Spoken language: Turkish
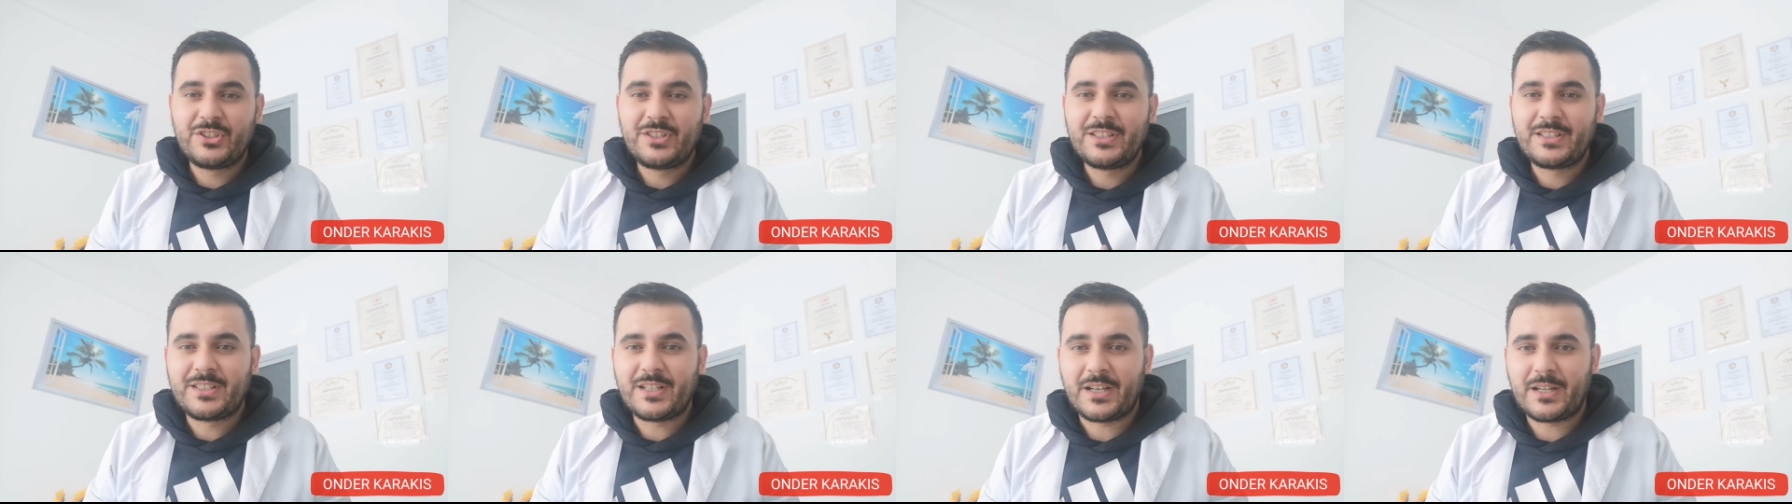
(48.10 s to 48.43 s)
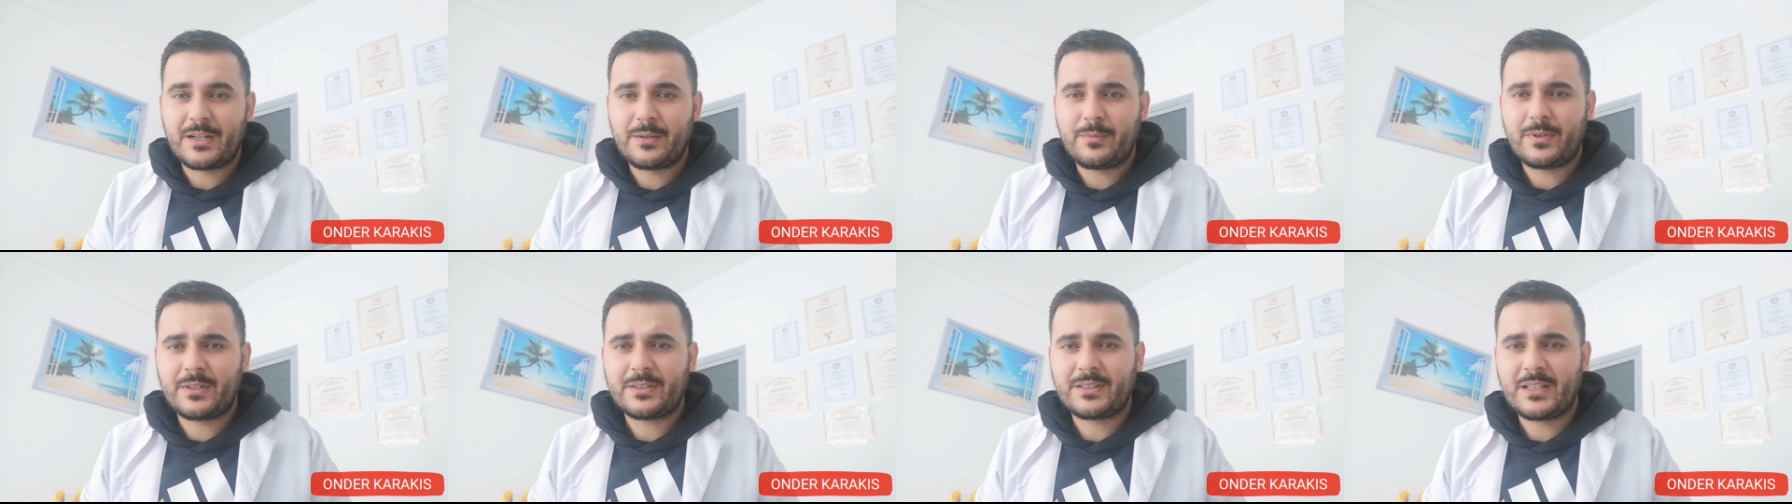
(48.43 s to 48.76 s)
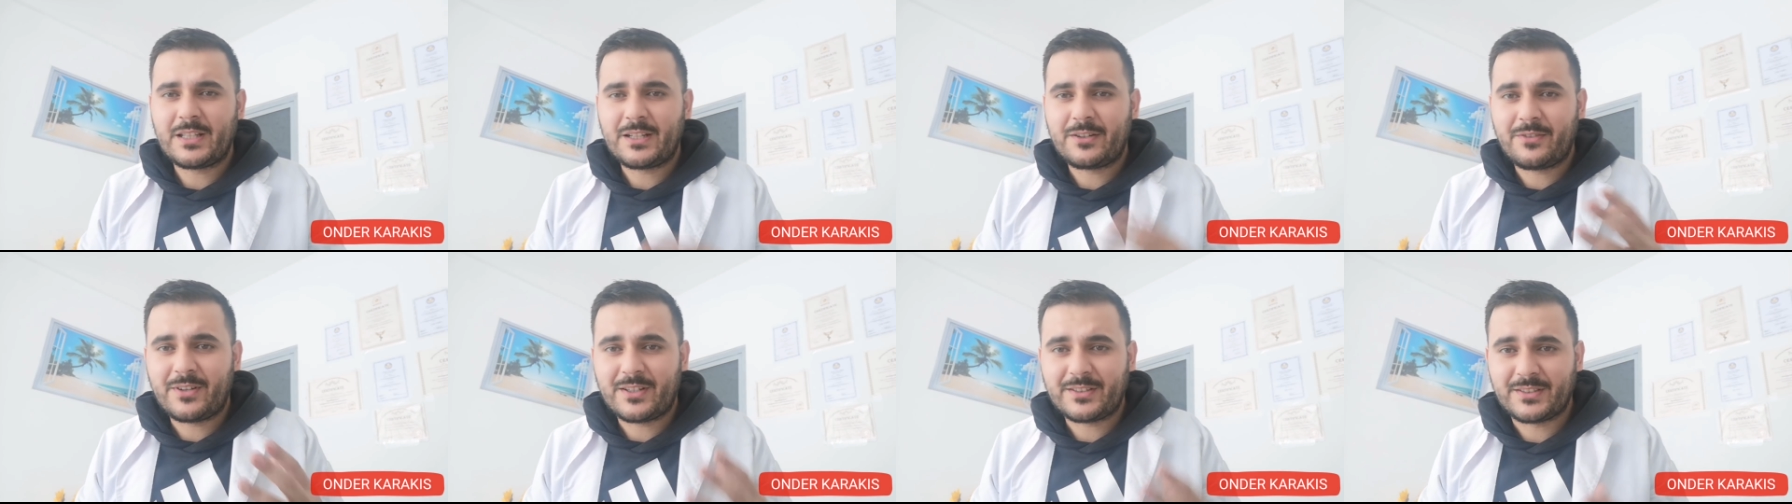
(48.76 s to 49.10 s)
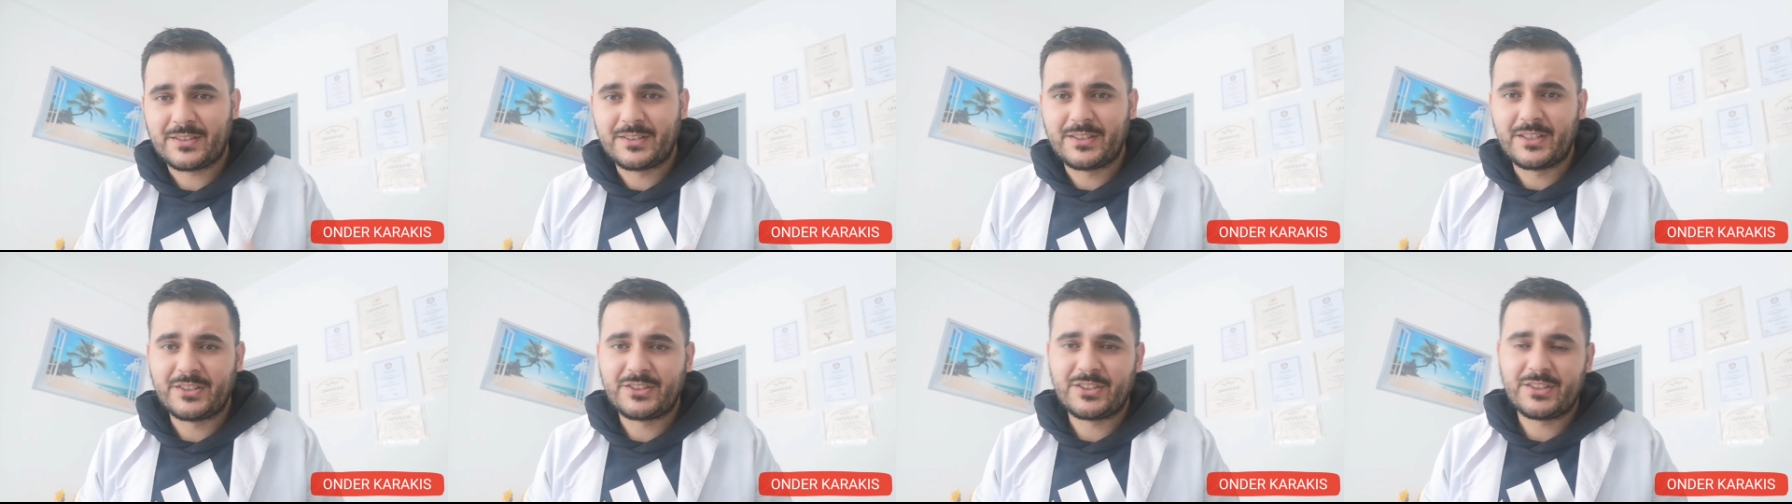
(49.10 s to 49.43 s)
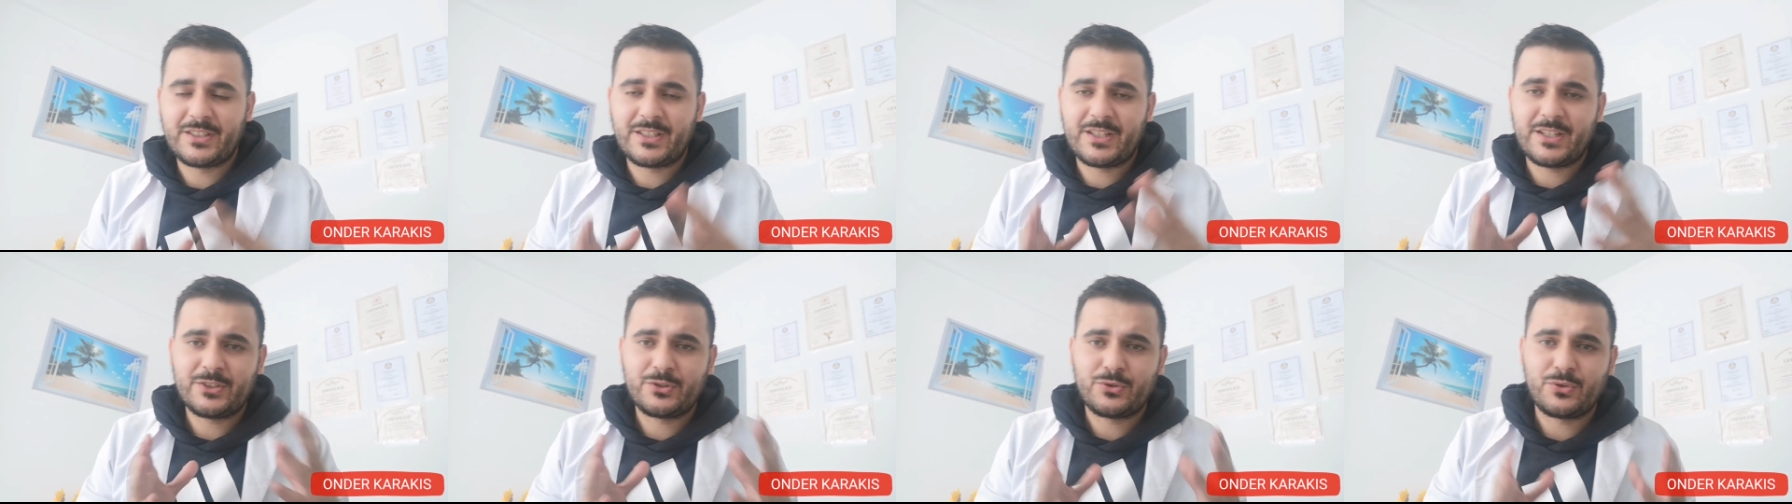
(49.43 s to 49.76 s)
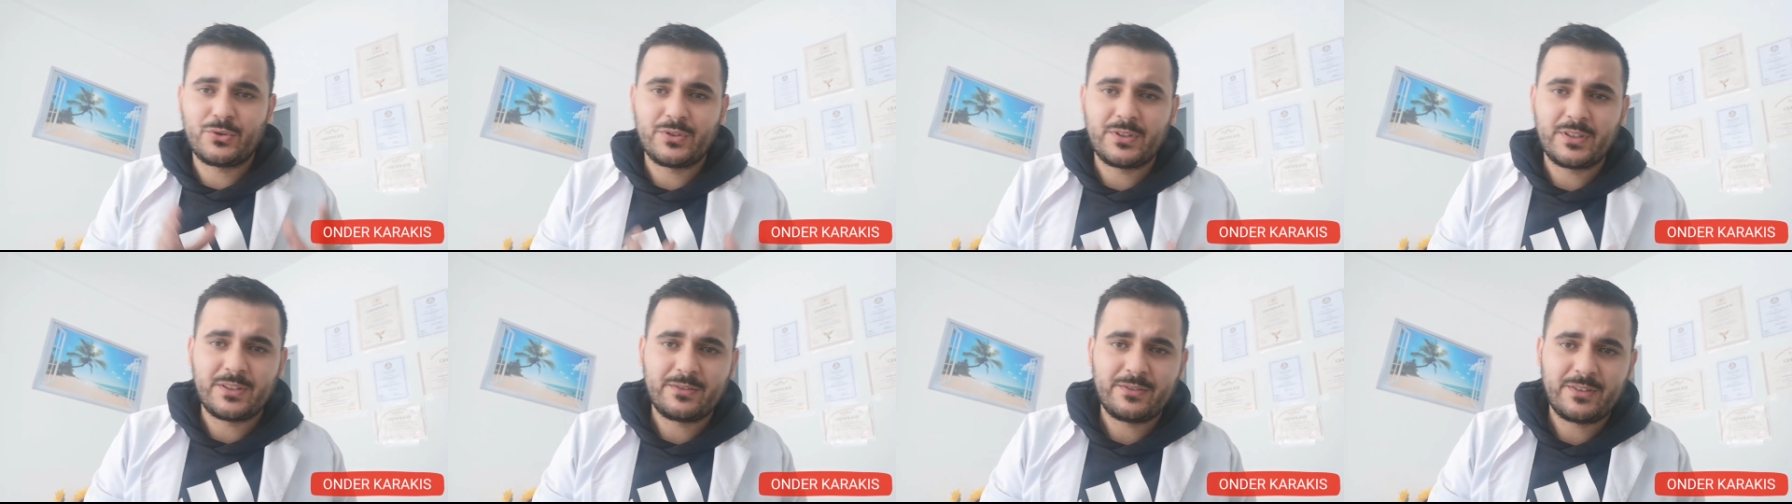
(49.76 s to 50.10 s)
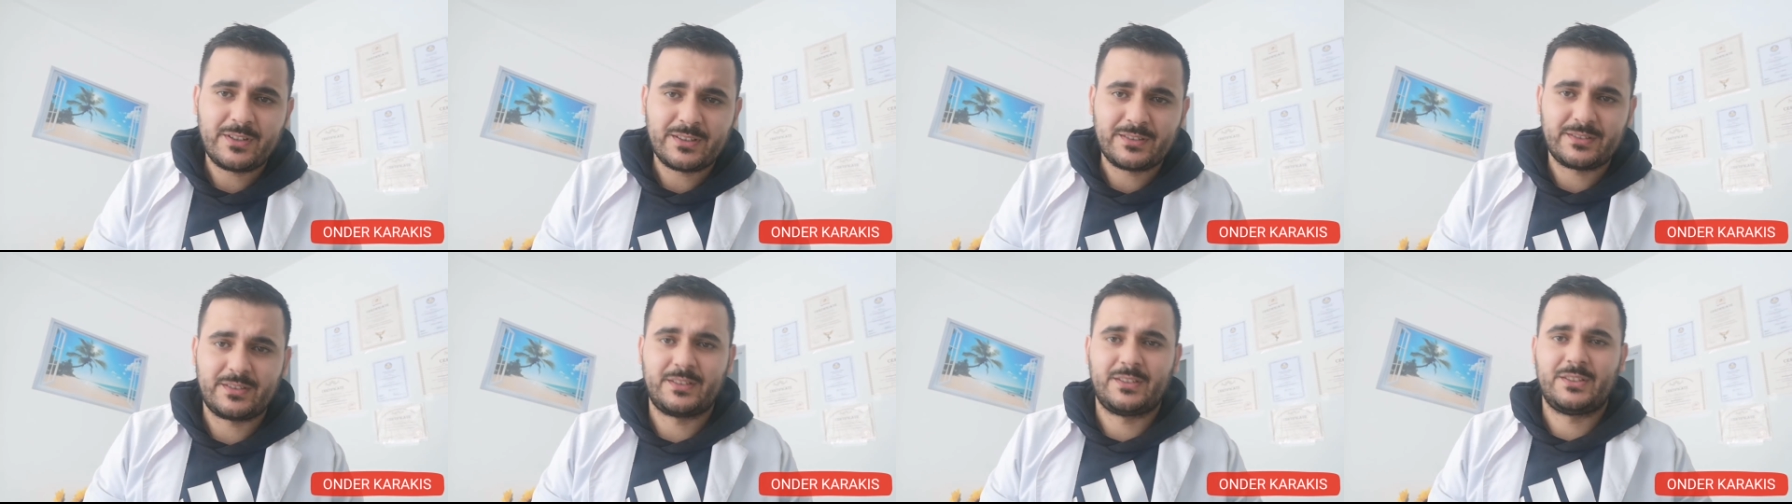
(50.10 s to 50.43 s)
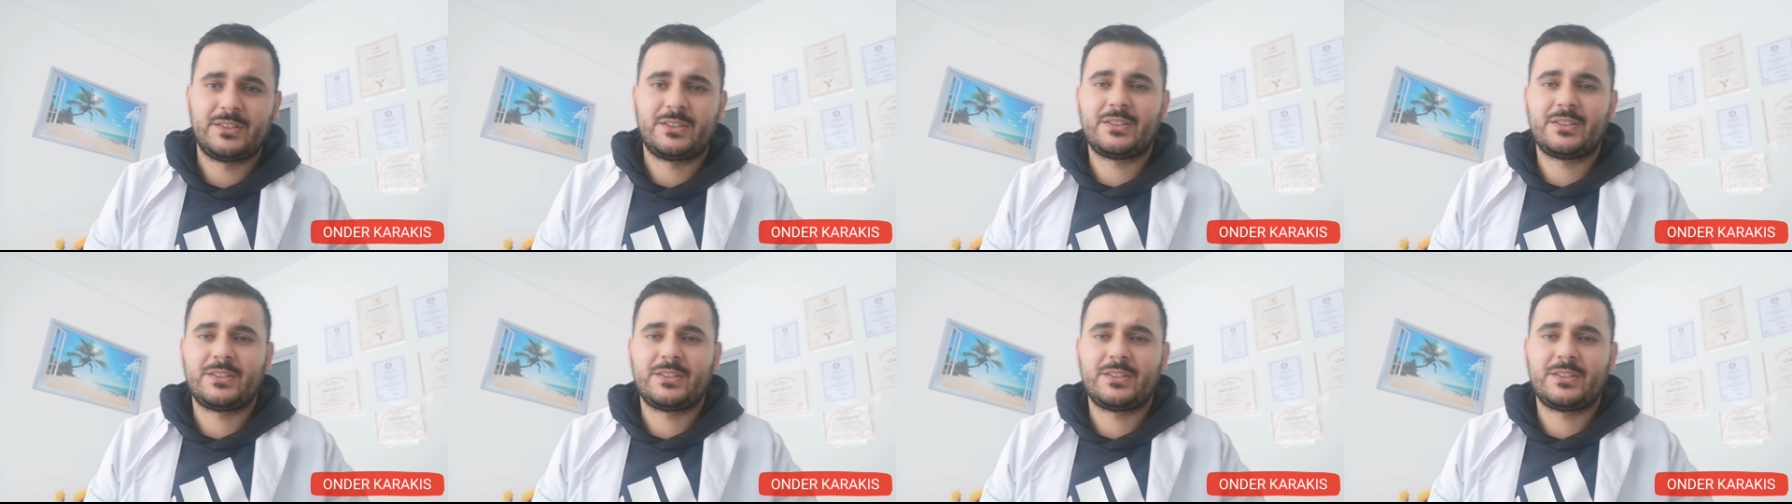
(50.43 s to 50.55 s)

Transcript: ciddi tahribatlar varsa, dejenerasyonlar varsa,